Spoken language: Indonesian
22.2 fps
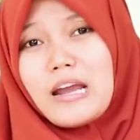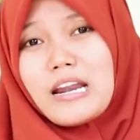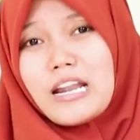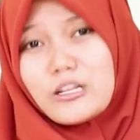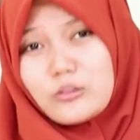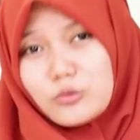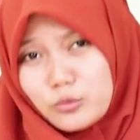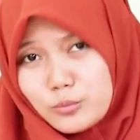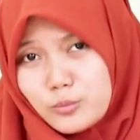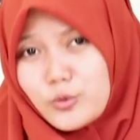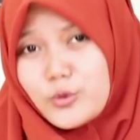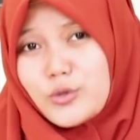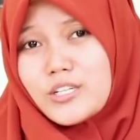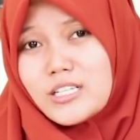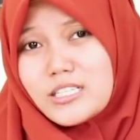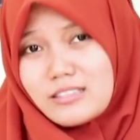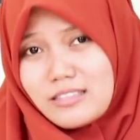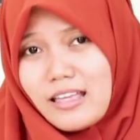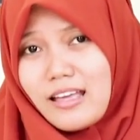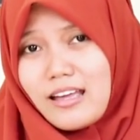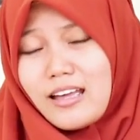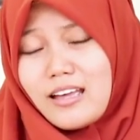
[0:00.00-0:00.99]
pada tubuh
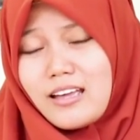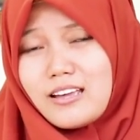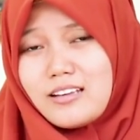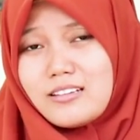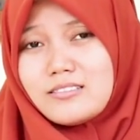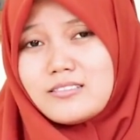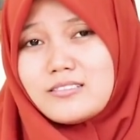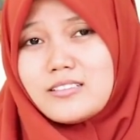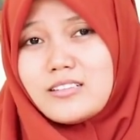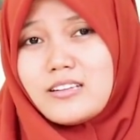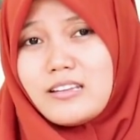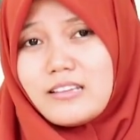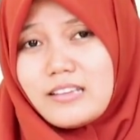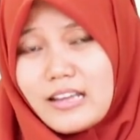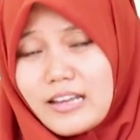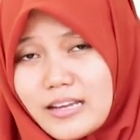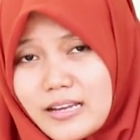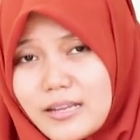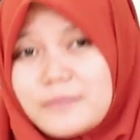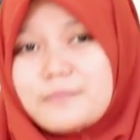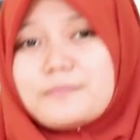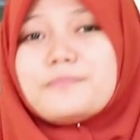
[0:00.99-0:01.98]
kita,
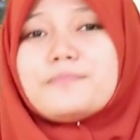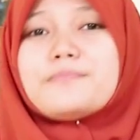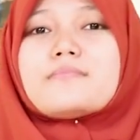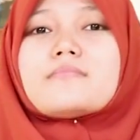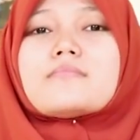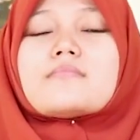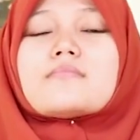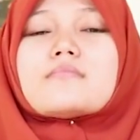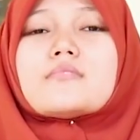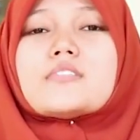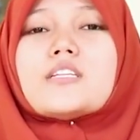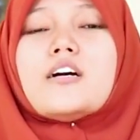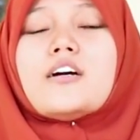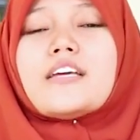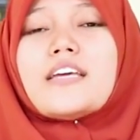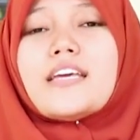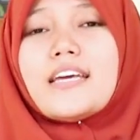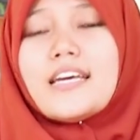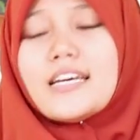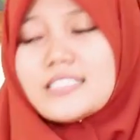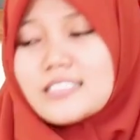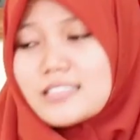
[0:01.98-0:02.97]
ya.
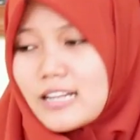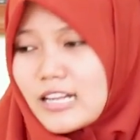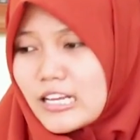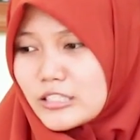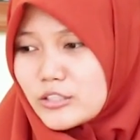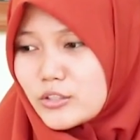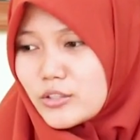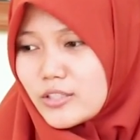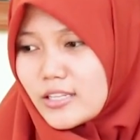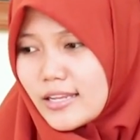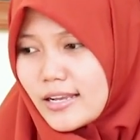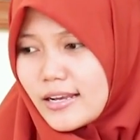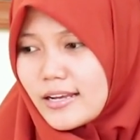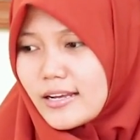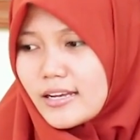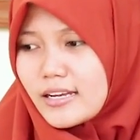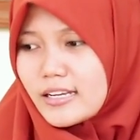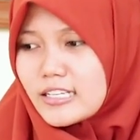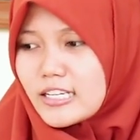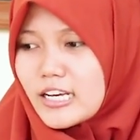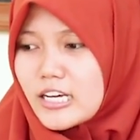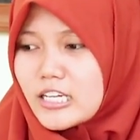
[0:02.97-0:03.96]
Oke,
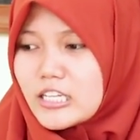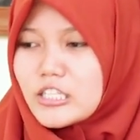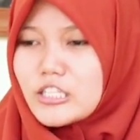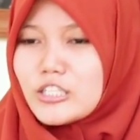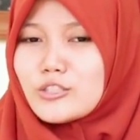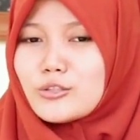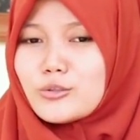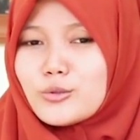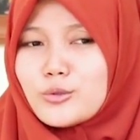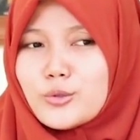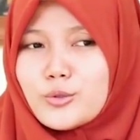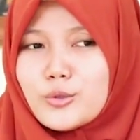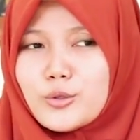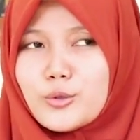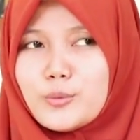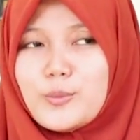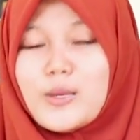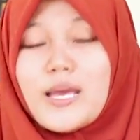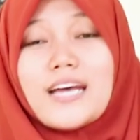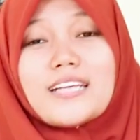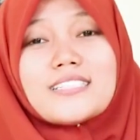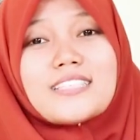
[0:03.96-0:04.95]
selanjutnya
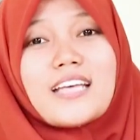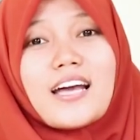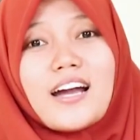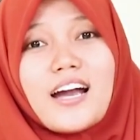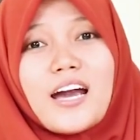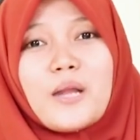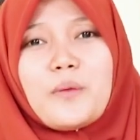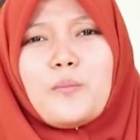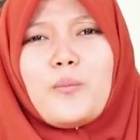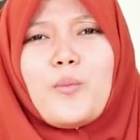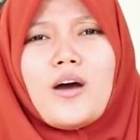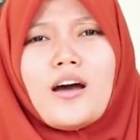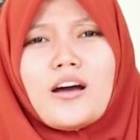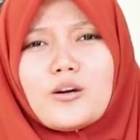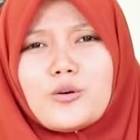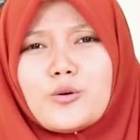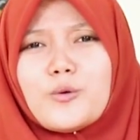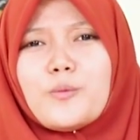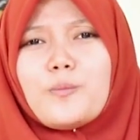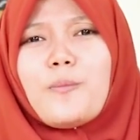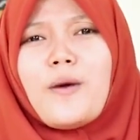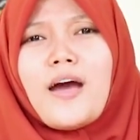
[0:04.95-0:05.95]
yaitu biasakan
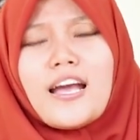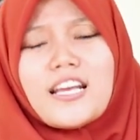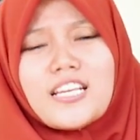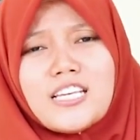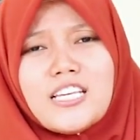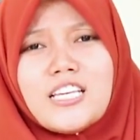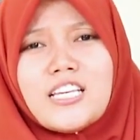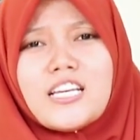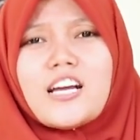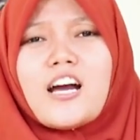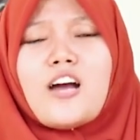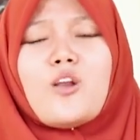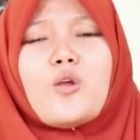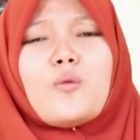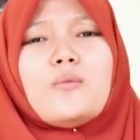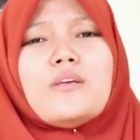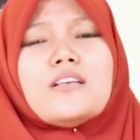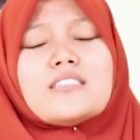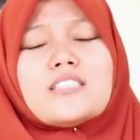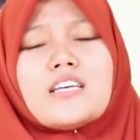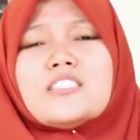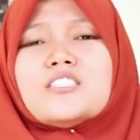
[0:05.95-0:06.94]
bangun pagi kalau
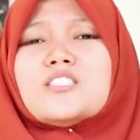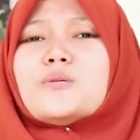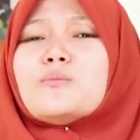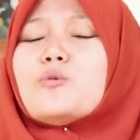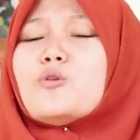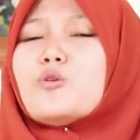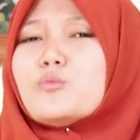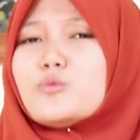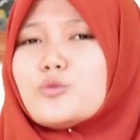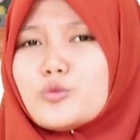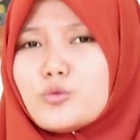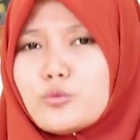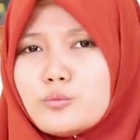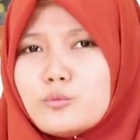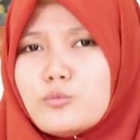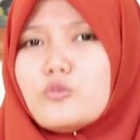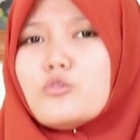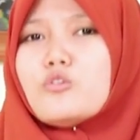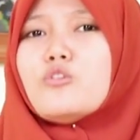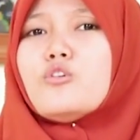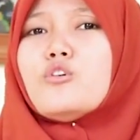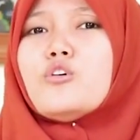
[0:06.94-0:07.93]
bisa sebelum
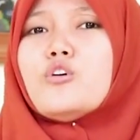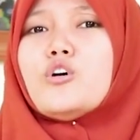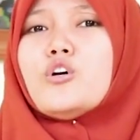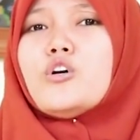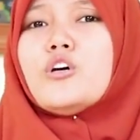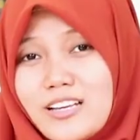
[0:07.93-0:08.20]
subuh